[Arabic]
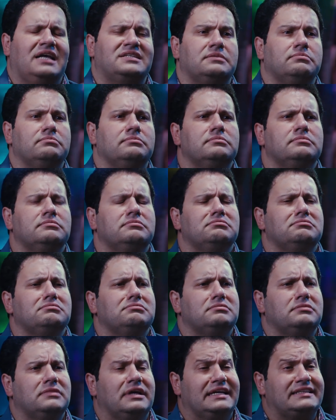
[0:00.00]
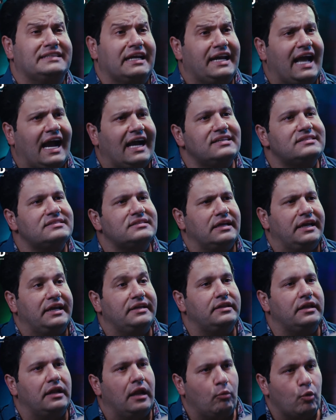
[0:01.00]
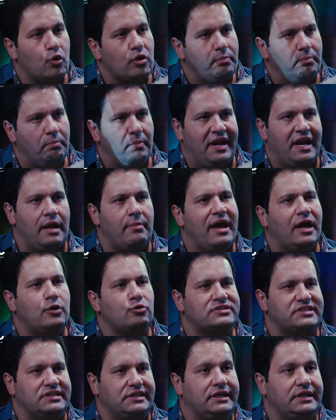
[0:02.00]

حازم انت ليه عايز تهب ابوك بناه بقاله